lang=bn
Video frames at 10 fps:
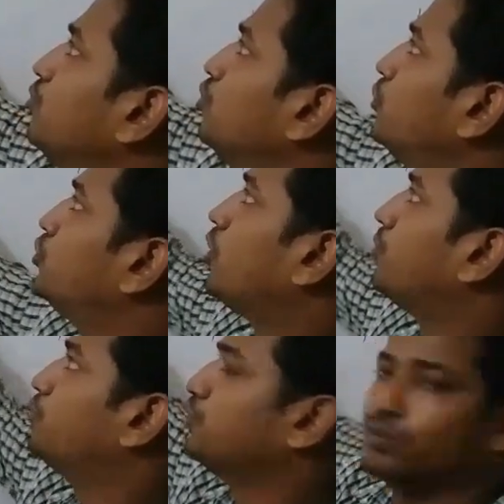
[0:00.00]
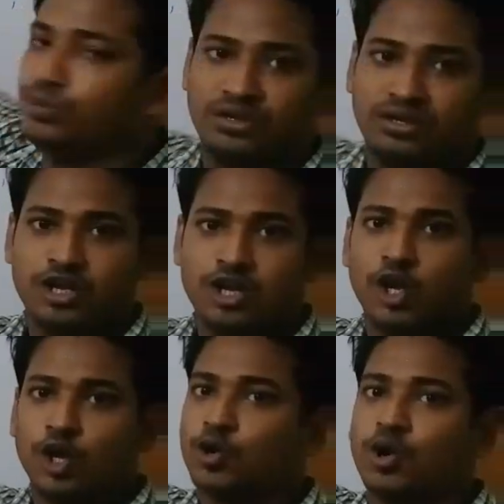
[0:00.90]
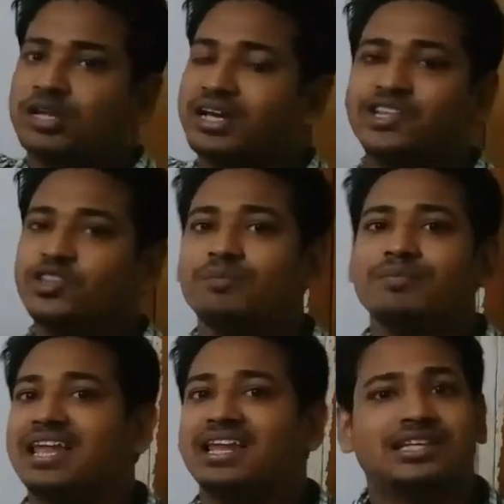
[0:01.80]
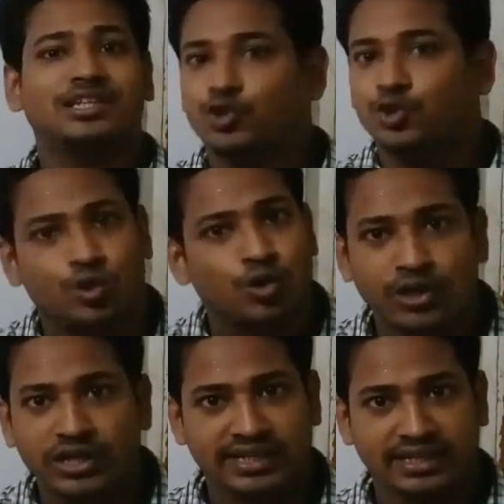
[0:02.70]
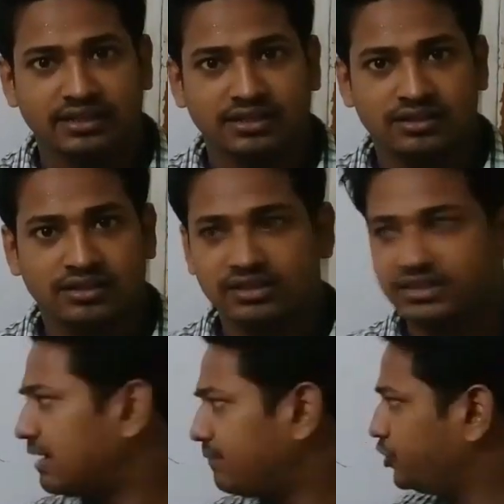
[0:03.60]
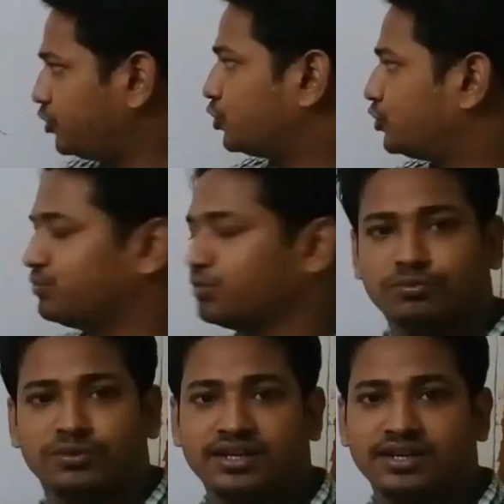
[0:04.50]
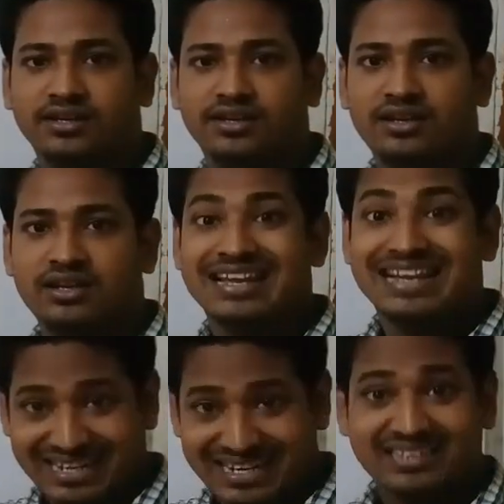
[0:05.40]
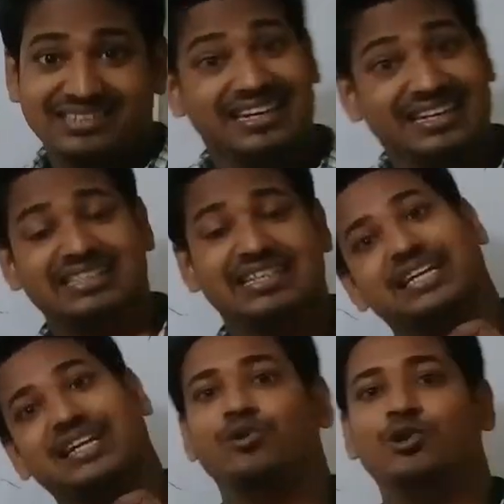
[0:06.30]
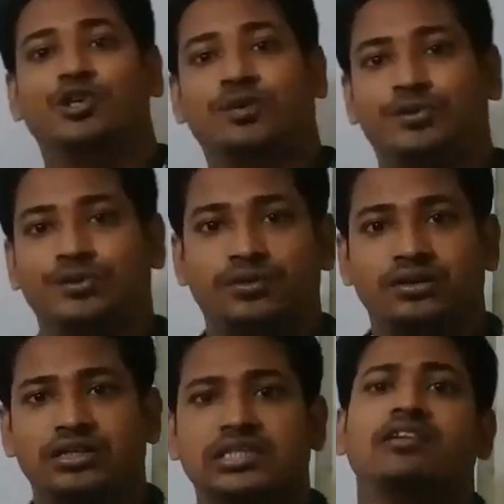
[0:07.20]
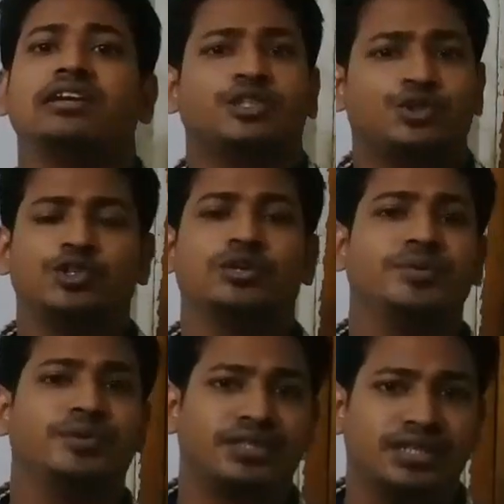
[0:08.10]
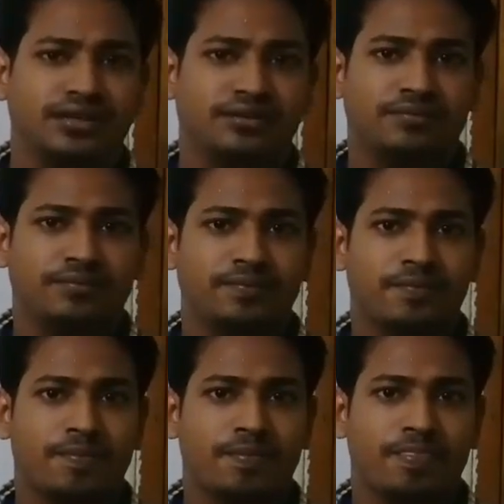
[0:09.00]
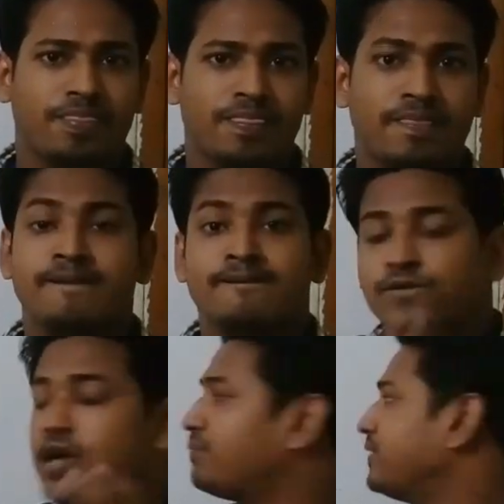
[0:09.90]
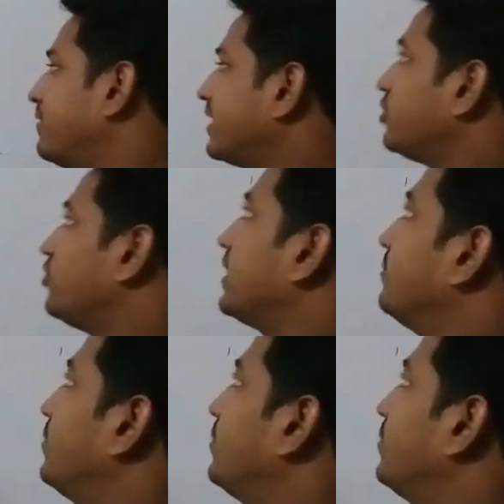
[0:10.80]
একটা মূল শব্দ রটা কিন্তু আমি আলাদা যোগ করিনি যে আপনি ষষ্ঠী বলবেন ডাক্তার নিজে একটা মূল শব্দ তাহলে এটা শূন্য বিভক্তি তো আপনি আমাকে একটু